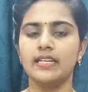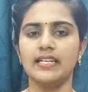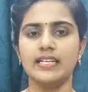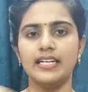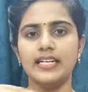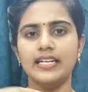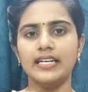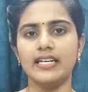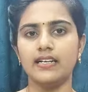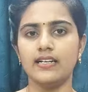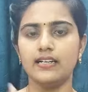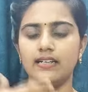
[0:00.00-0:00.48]

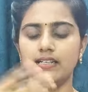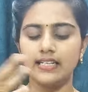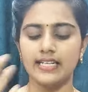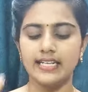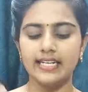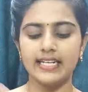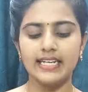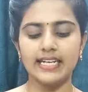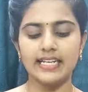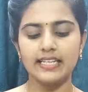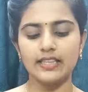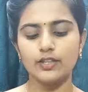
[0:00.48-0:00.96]
నీ
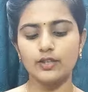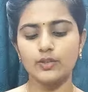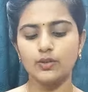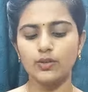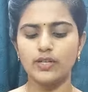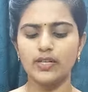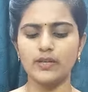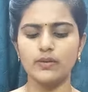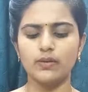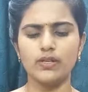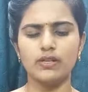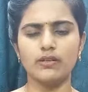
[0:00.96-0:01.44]
నీ లెంత్
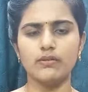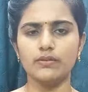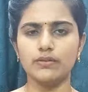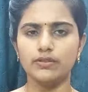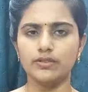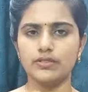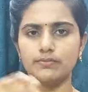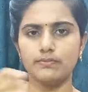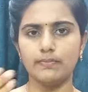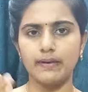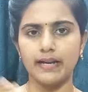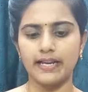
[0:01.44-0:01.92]
కూడా ఉండవు
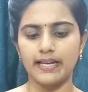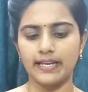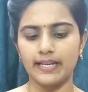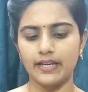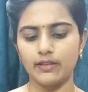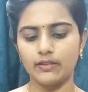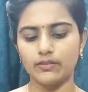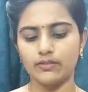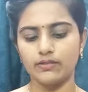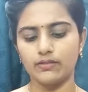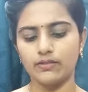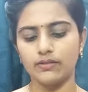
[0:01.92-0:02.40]
కొంచెం
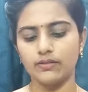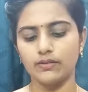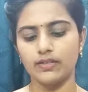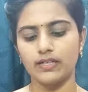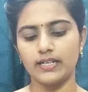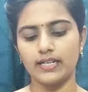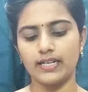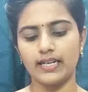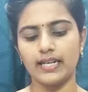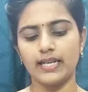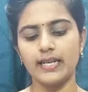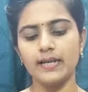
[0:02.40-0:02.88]
పైకే వస్తూ
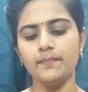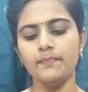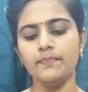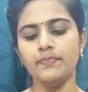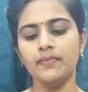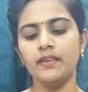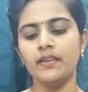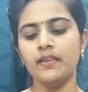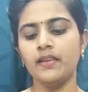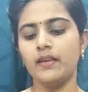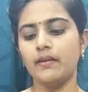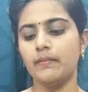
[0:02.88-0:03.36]
ఉంటాయి
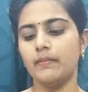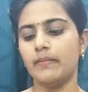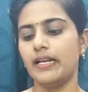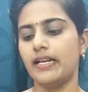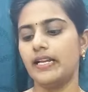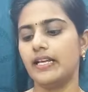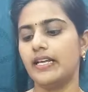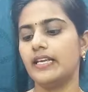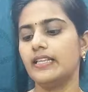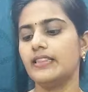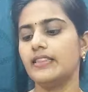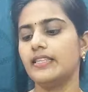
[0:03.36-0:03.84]

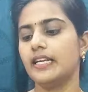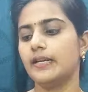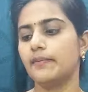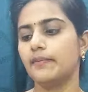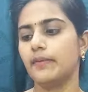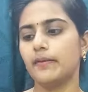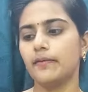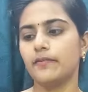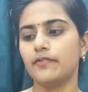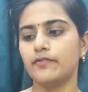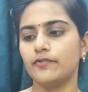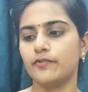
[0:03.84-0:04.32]
మనకి త్రీ
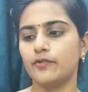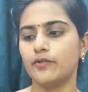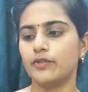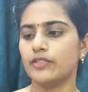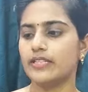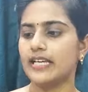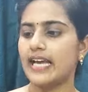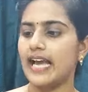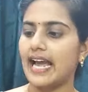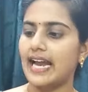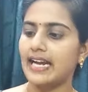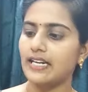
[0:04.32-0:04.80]
బై
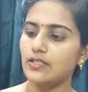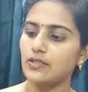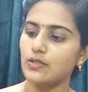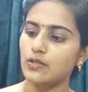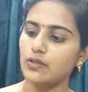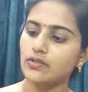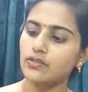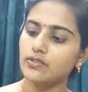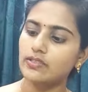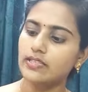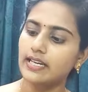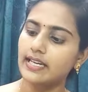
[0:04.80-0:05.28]
ఫోర్త్ హ్యాండ్స్
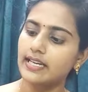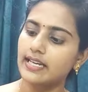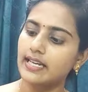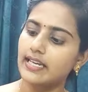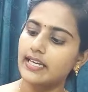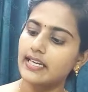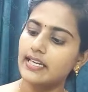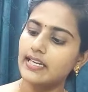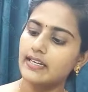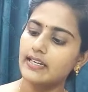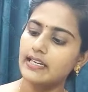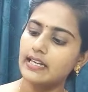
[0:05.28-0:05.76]

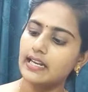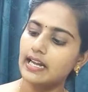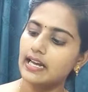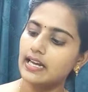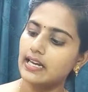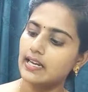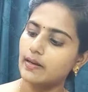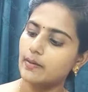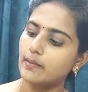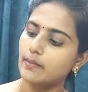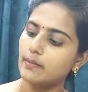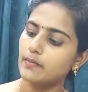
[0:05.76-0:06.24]
వస్తాయి
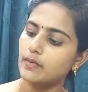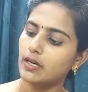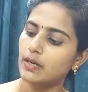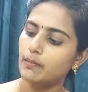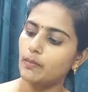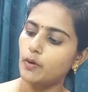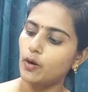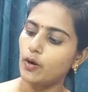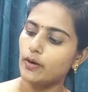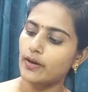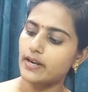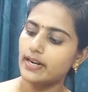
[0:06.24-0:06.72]
ఇలాగా
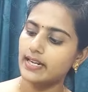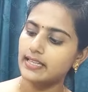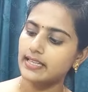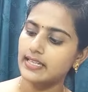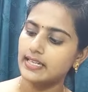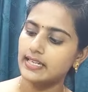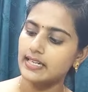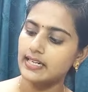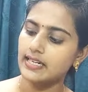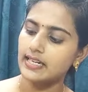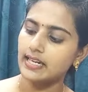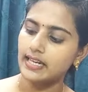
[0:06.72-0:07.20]
బార్డర్
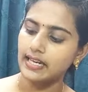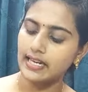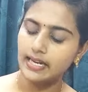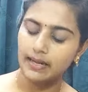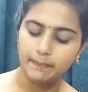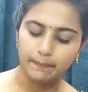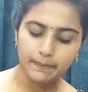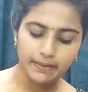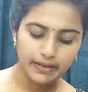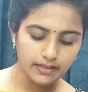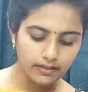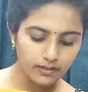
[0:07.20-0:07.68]
అయితే కనుక
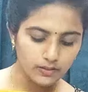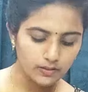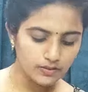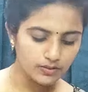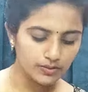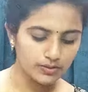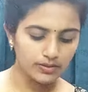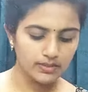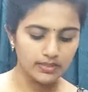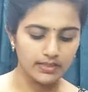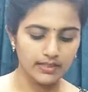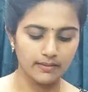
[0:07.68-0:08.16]
ఇలా పింక్
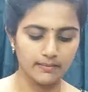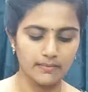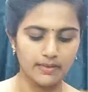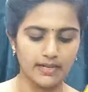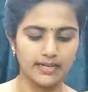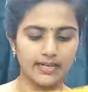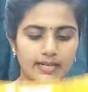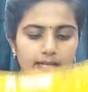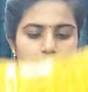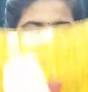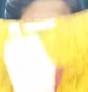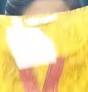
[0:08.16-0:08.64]
వచ్చింది
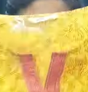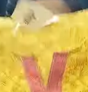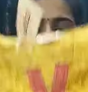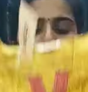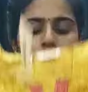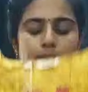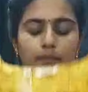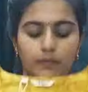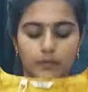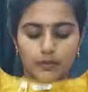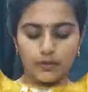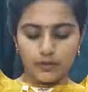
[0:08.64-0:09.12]
అనమాట
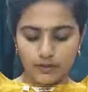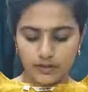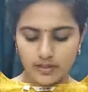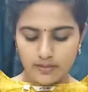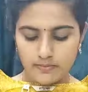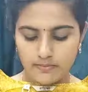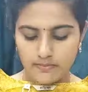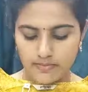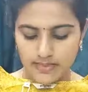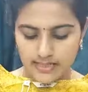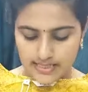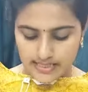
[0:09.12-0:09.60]

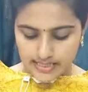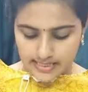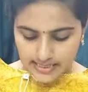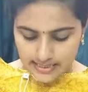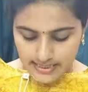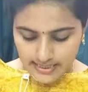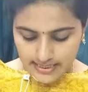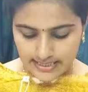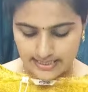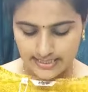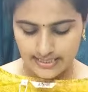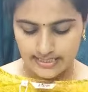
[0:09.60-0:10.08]
మొత్తం
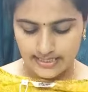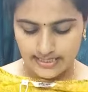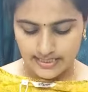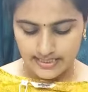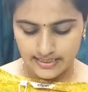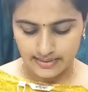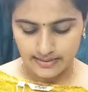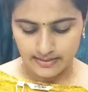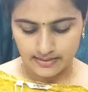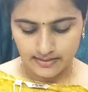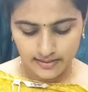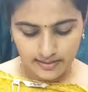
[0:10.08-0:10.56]
మస్టర్డ్
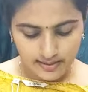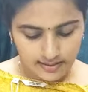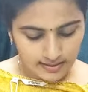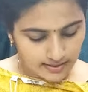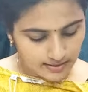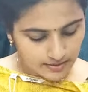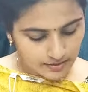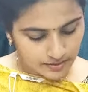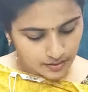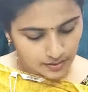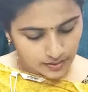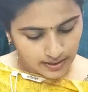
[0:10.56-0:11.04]
కలర్
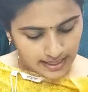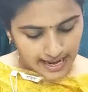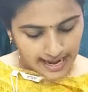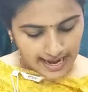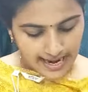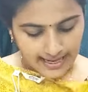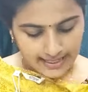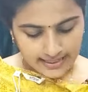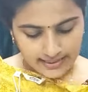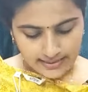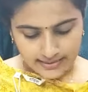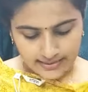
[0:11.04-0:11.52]
సో
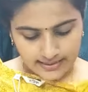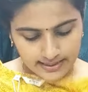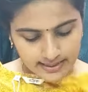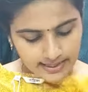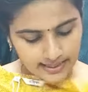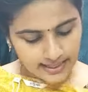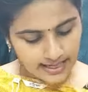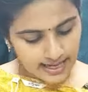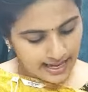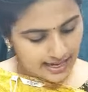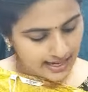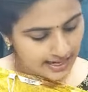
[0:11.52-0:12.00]

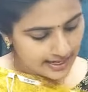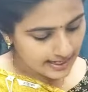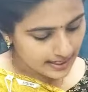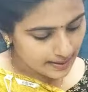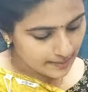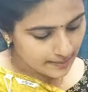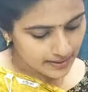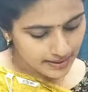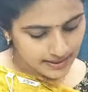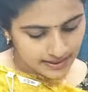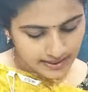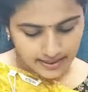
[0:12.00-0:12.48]
హ్యాండ్స్కి
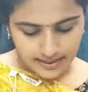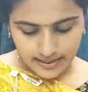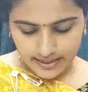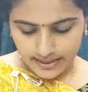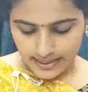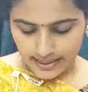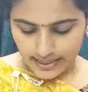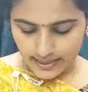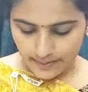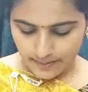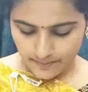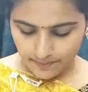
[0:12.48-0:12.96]
అలాగే మనకి
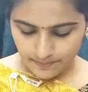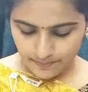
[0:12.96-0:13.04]
ఇక్కడ